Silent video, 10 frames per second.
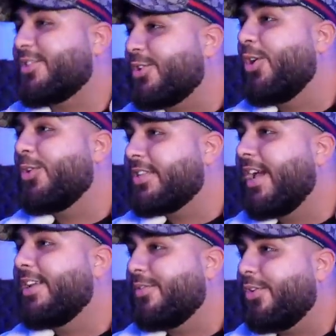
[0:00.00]
zu Hause
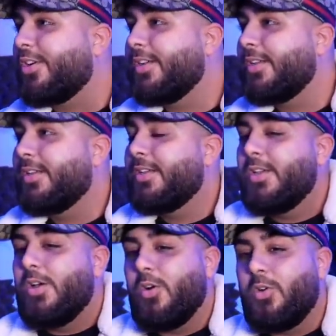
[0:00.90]
eine Woche
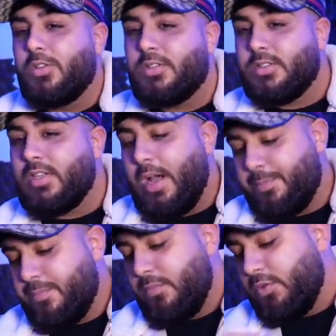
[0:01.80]
und
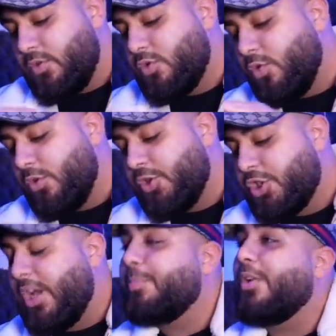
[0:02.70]
habe so einen
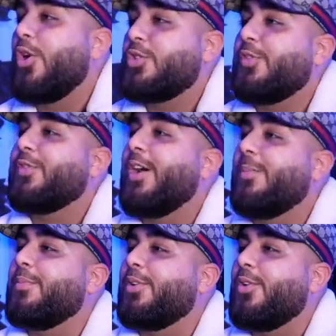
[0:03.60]
Stapel
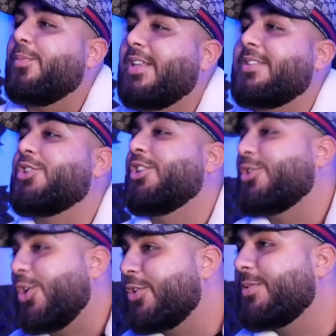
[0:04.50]
Hausaufgaben bekommen, mhm. dass ich die
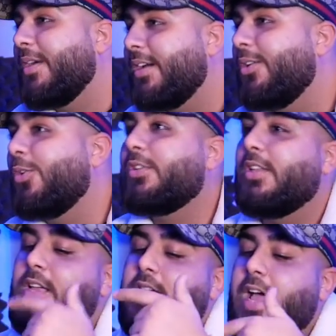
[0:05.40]
zu Hause mache und
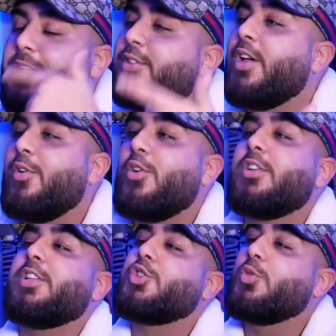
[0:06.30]
Ende der Woche
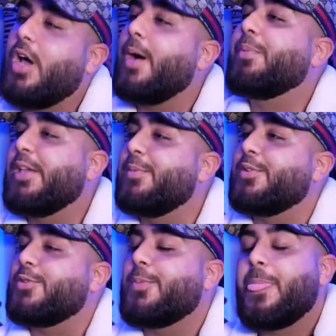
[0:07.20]
in der Schule abgebe.
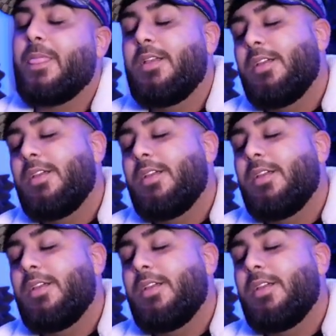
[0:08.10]
So. Mhm.